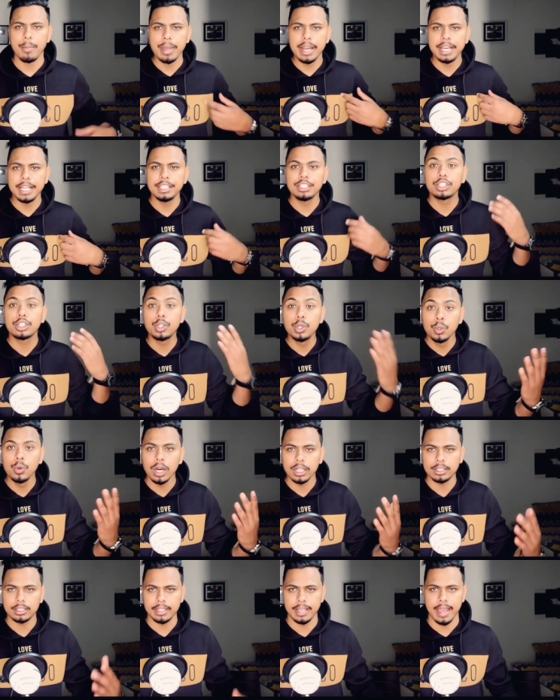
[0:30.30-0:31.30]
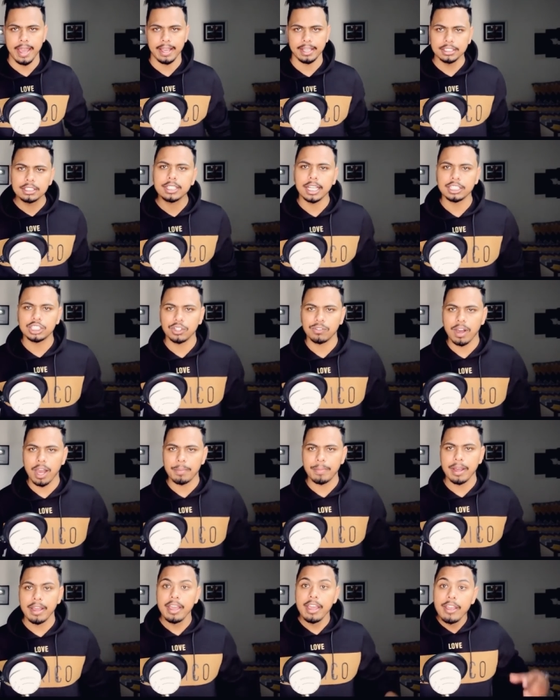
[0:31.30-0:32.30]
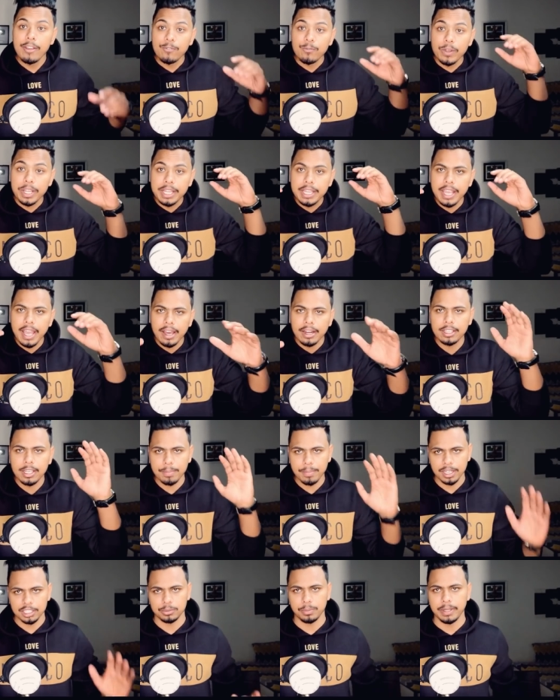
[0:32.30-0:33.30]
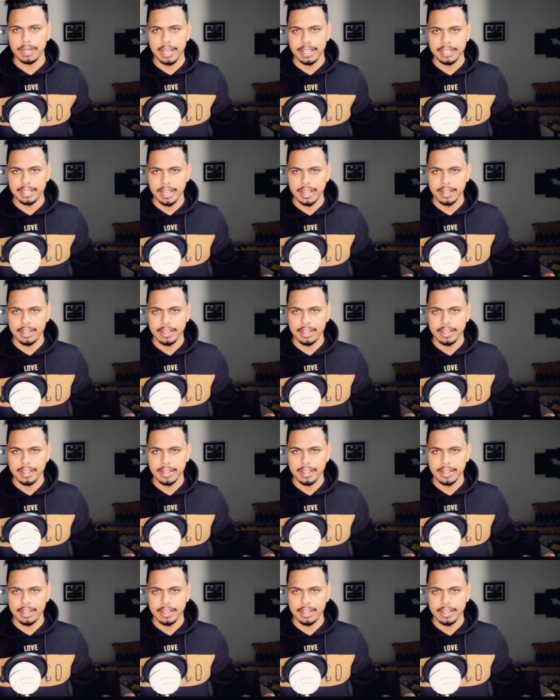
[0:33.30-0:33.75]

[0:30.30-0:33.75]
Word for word: हमें नींद क्यों आती है इसका जवाब विज्ञान के पास भी नहीं